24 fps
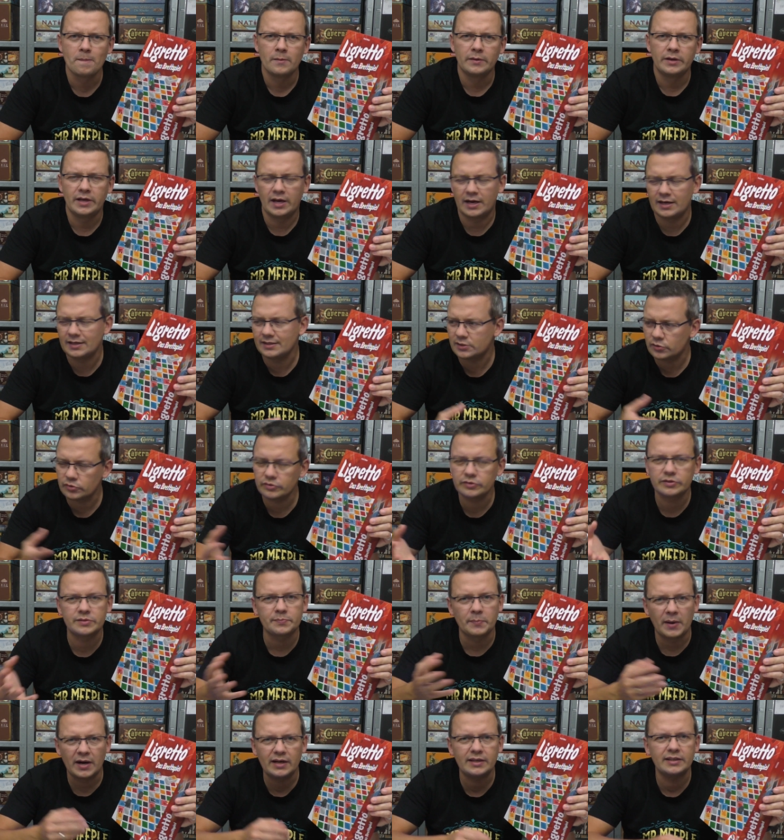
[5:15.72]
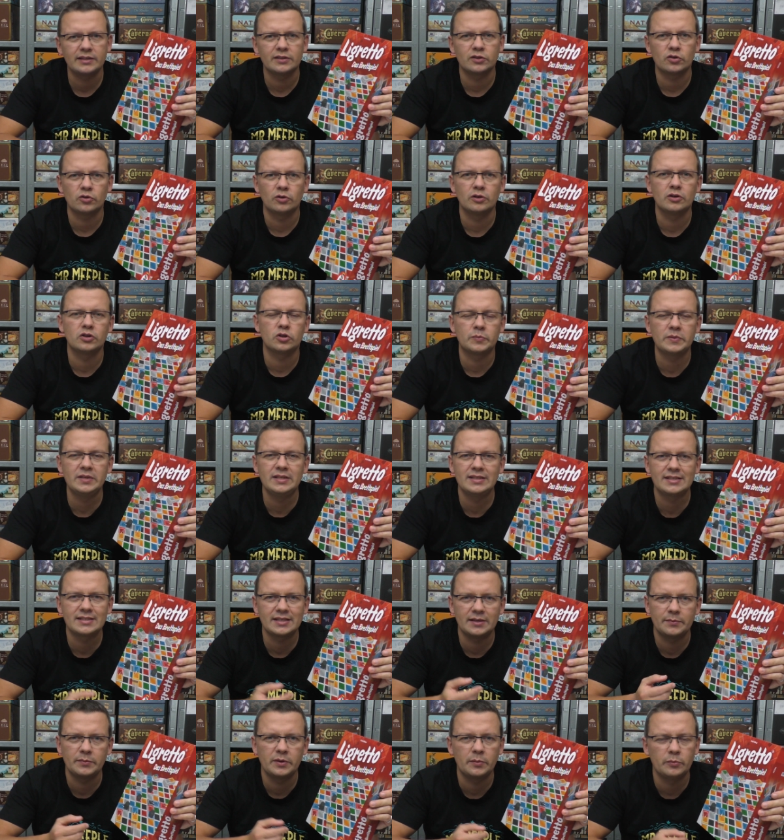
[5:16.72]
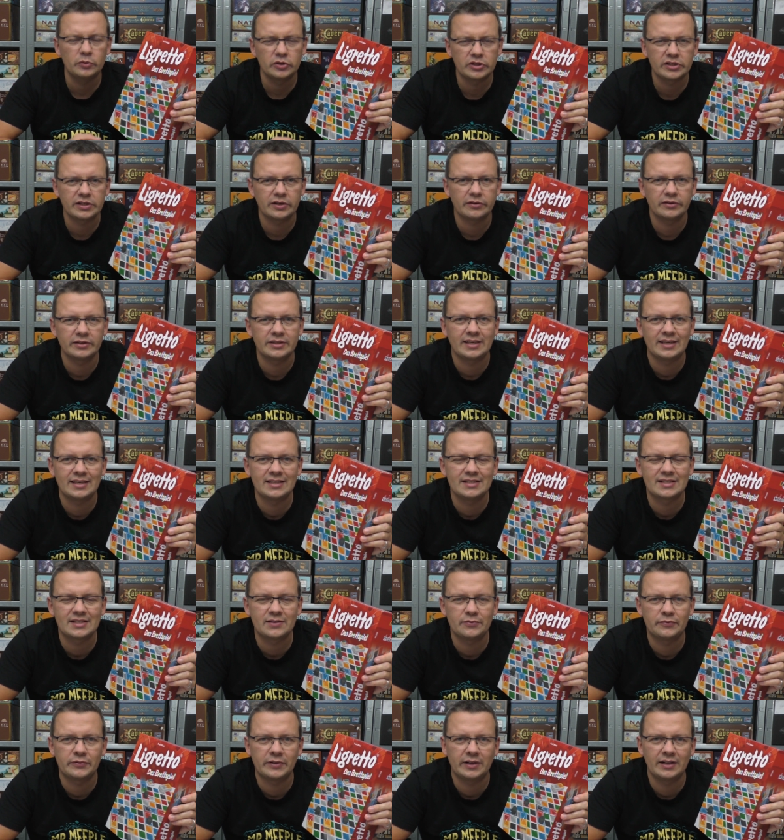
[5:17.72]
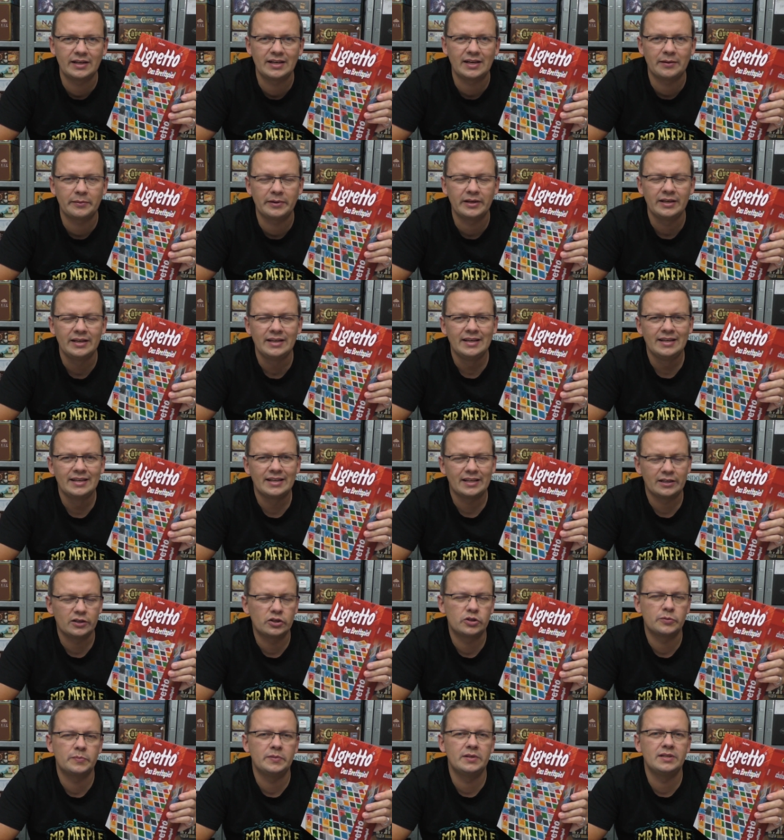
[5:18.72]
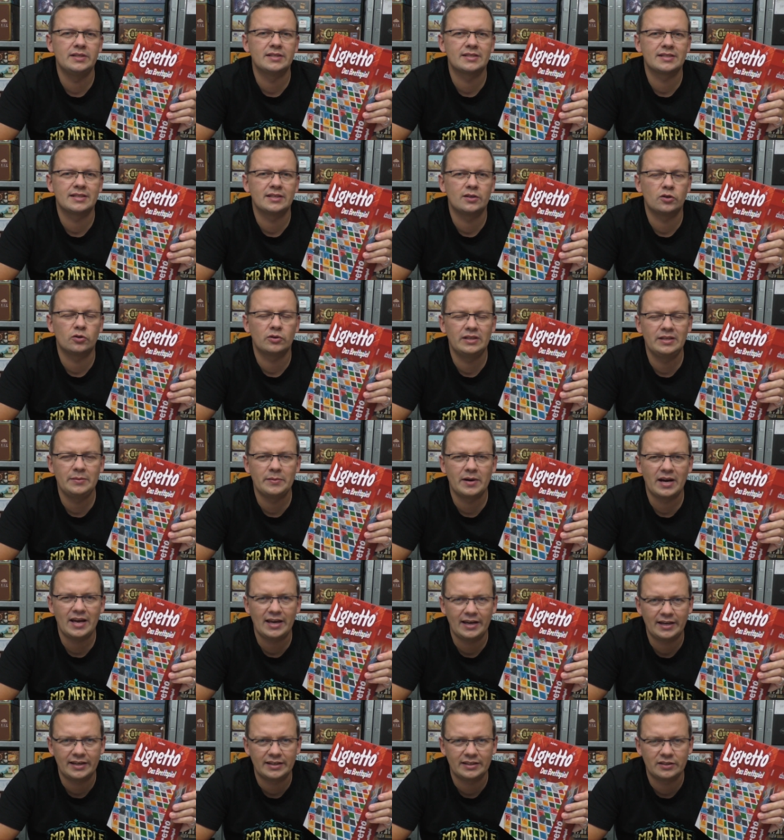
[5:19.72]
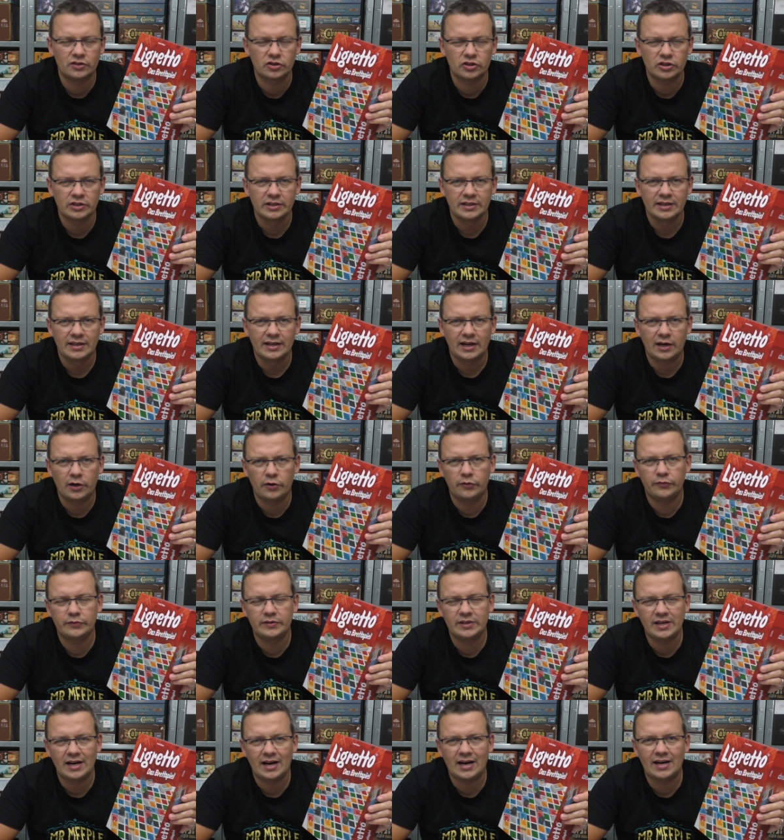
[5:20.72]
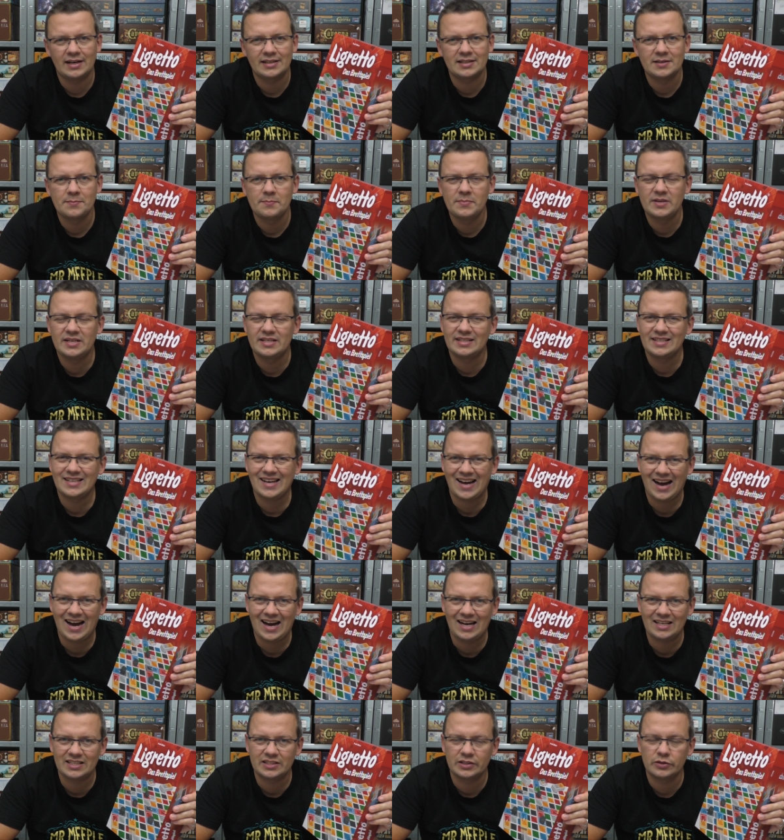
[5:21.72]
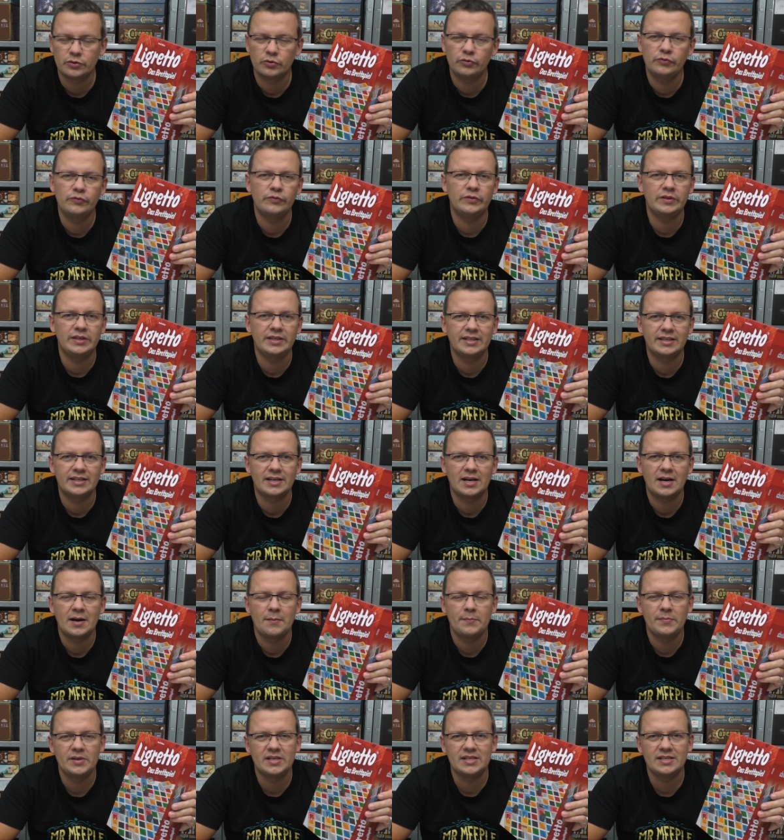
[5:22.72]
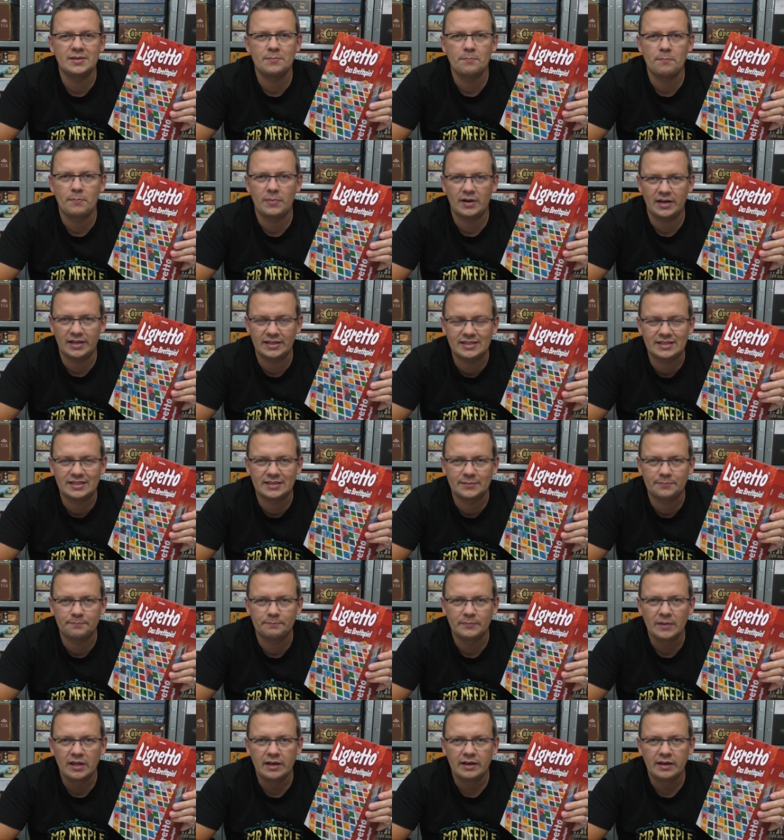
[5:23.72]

Ja, es, es mag ja ein tolles Spiel sein, man muss ja auch nicht alles gefallen, aber dann spiele ich es dann doch lieber hektisch auf die Art mit den Karten. Karten und weniger mit den Plättchen.